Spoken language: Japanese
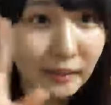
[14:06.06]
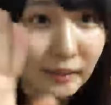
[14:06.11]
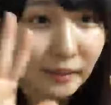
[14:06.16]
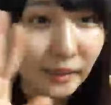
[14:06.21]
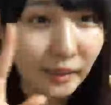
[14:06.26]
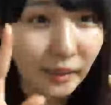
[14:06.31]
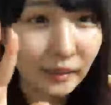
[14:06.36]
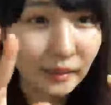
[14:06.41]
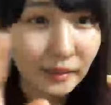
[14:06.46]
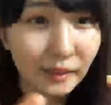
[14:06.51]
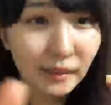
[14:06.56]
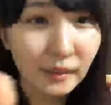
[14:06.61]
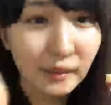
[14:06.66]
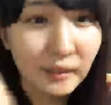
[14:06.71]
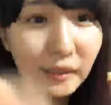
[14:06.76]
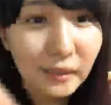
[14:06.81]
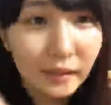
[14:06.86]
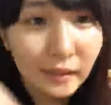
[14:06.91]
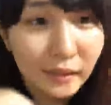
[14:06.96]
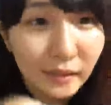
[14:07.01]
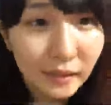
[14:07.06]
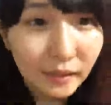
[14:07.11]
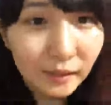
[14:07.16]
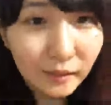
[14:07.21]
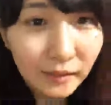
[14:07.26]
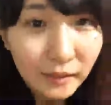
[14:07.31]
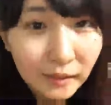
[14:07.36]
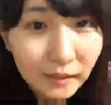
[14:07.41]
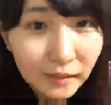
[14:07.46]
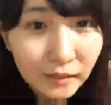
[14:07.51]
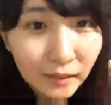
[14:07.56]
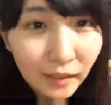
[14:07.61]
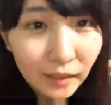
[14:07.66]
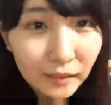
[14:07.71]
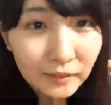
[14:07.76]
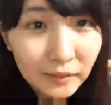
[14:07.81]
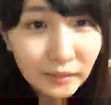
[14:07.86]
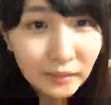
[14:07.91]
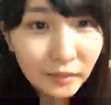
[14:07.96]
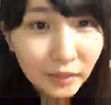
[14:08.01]
すじゃあね
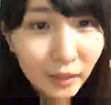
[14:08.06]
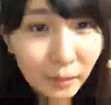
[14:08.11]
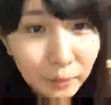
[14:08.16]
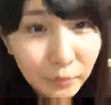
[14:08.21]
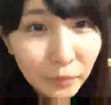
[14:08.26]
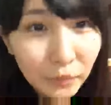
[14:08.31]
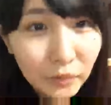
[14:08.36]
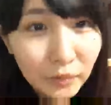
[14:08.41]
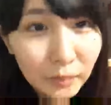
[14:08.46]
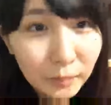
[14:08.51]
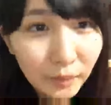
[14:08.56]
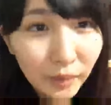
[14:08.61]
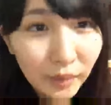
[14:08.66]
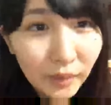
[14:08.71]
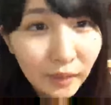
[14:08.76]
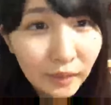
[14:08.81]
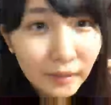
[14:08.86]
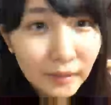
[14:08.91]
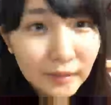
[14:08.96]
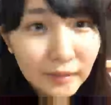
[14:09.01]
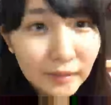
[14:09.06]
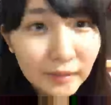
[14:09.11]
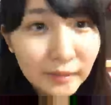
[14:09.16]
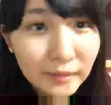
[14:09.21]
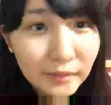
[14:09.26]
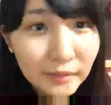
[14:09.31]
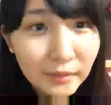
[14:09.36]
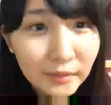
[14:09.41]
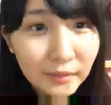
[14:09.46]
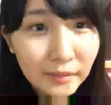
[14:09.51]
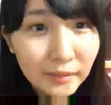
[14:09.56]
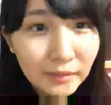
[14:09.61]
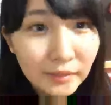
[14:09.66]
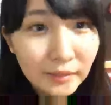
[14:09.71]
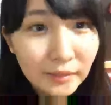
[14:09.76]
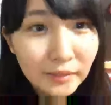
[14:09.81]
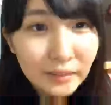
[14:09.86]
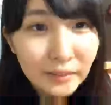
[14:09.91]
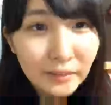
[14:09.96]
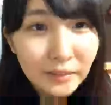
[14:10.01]
ランキング発表します
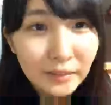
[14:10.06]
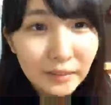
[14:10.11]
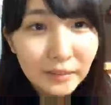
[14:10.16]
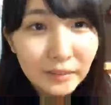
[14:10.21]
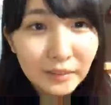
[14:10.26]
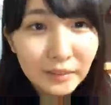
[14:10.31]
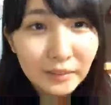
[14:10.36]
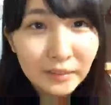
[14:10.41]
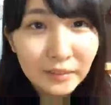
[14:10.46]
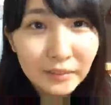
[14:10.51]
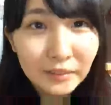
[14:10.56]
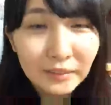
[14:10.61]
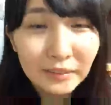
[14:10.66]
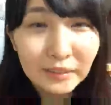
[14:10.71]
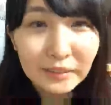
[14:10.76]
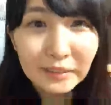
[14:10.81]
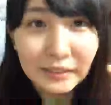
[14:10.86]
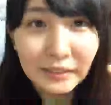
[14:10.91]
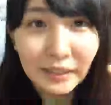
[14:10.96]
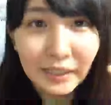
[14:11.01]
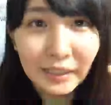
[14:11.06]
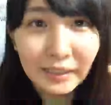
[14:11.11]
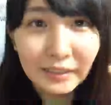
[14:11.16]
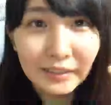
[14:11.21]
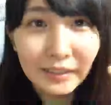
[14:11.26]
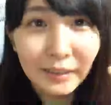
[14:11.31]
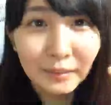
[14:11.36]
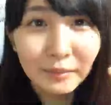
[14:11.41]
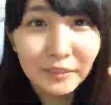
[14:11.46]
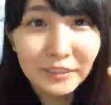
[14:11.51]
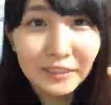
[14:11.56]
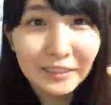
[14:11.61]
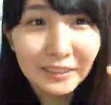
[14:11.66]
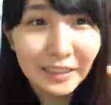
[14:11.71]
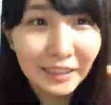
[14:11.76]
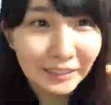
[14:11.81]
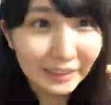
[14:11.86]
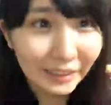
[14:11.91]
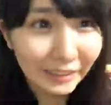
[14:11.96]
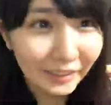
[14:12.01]
そうですね全部来
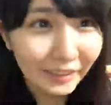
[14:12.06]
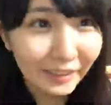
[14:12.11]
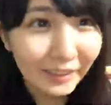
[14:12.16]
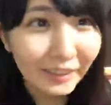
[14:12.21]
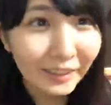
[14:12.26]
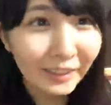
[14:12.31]
てた